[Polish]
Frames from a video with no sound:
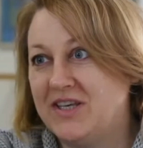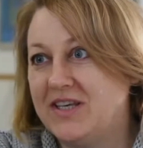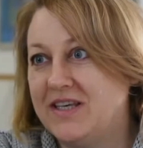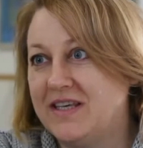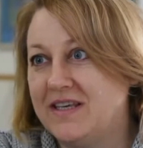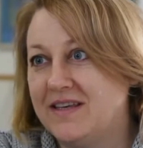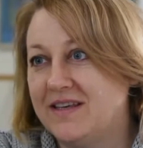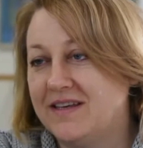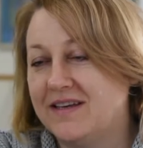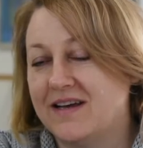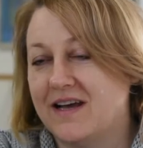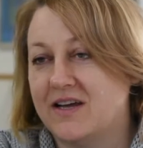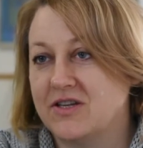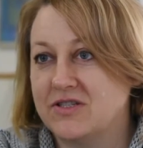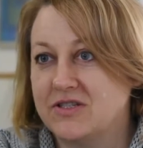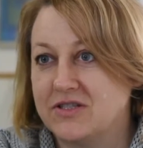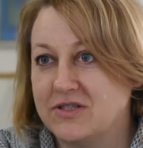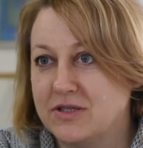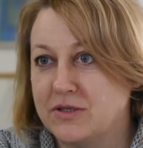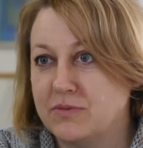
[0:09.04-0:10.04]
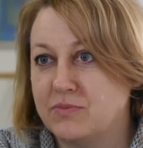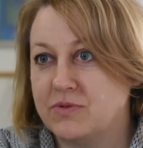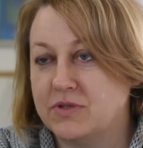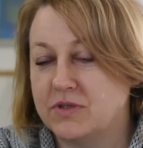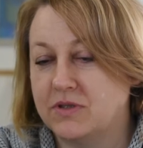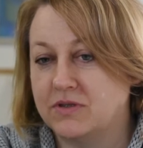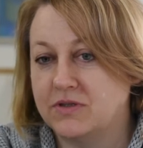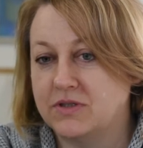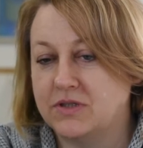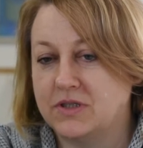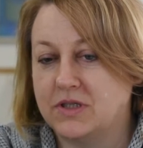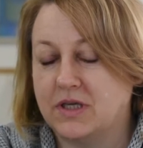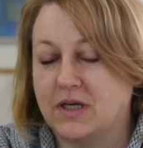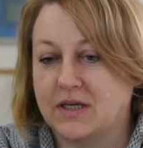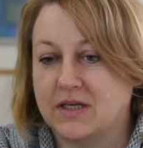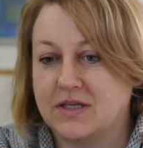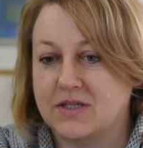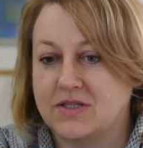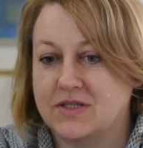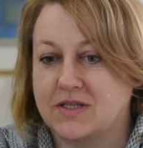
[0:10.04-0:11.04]
i każdy dzień przynosi
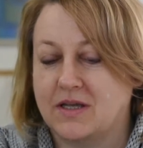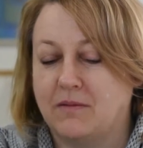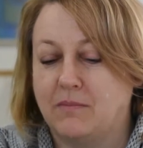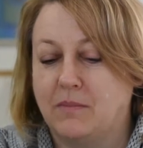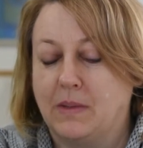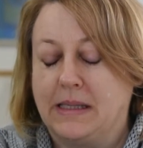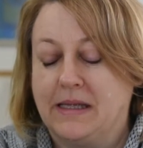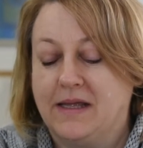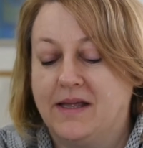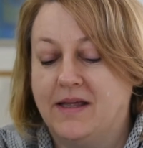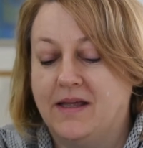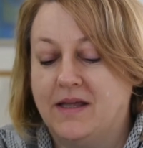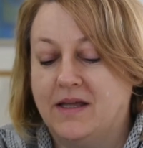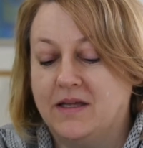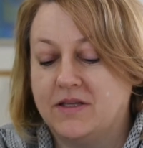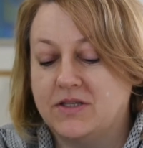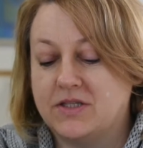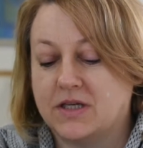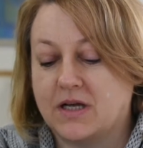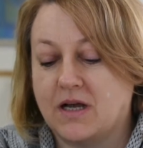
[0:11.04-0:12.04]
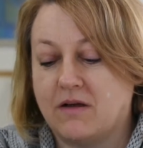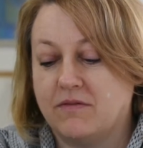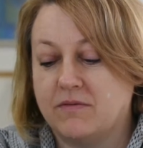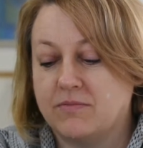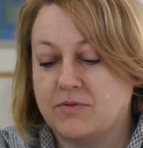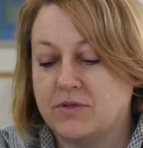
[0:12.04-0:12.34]
jakieś tam ciekawe